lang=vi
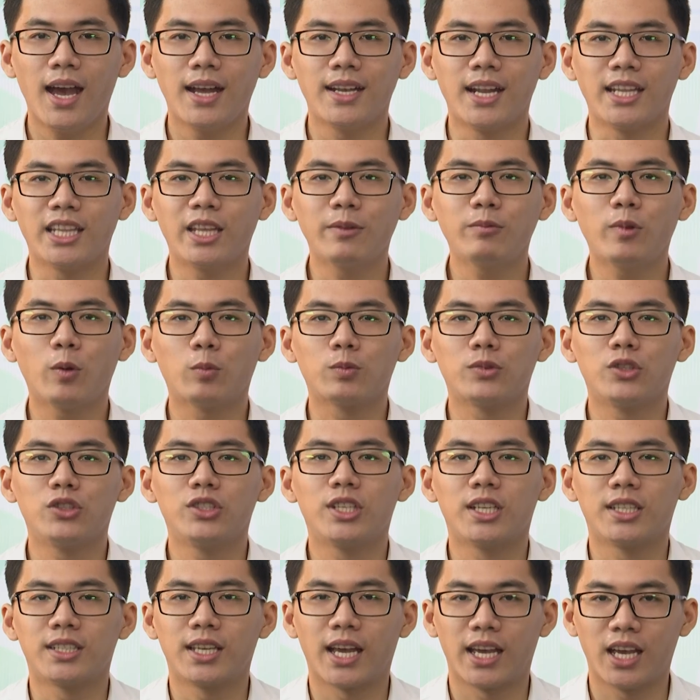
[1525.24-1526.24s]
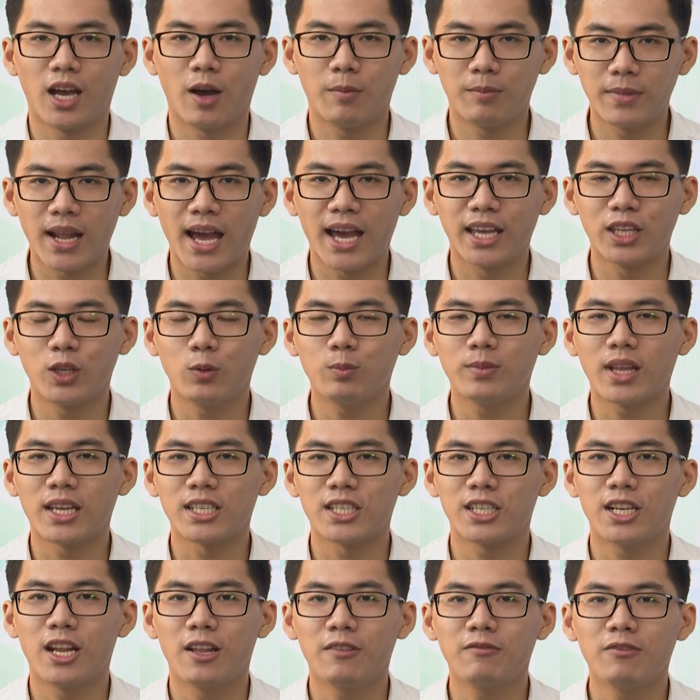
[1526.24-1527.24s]
Để tiếp tục chương trình ngày hôm nay, chúng ta
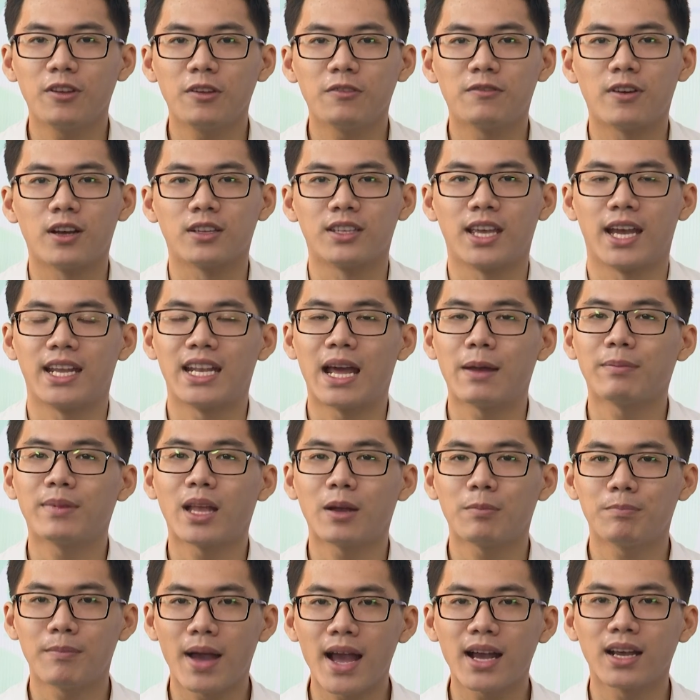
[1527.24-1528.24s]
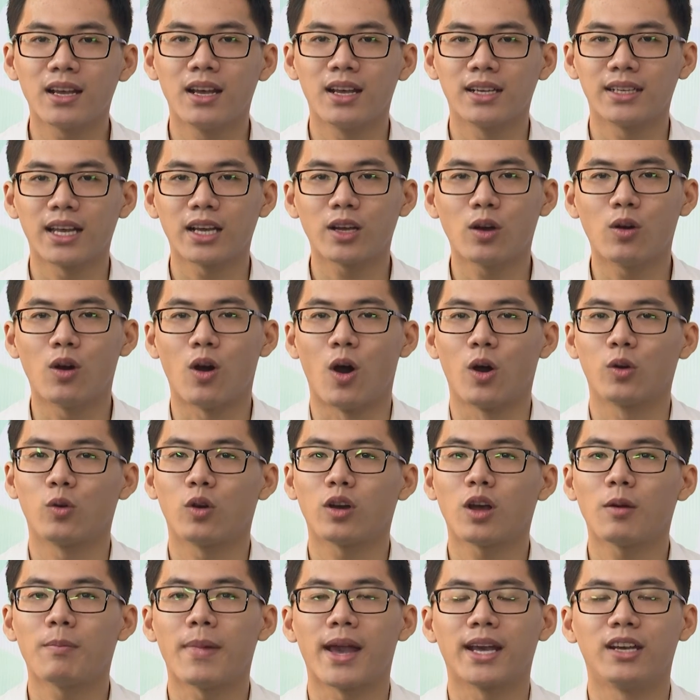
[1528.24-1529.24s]
sẽ đến với phần giải đáp thắc mắc các câu hỏi của
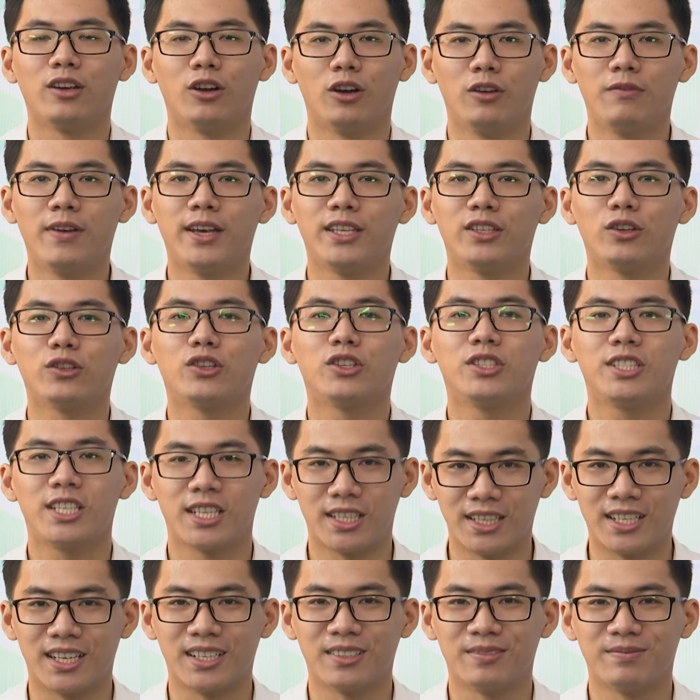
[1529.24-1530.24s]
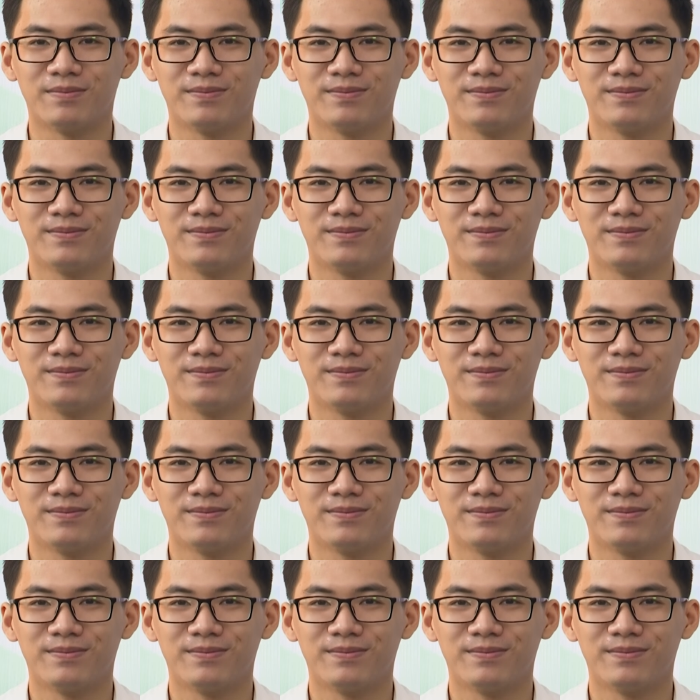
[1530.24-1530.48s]
các bạn gửi về cho chương trình ạ. À.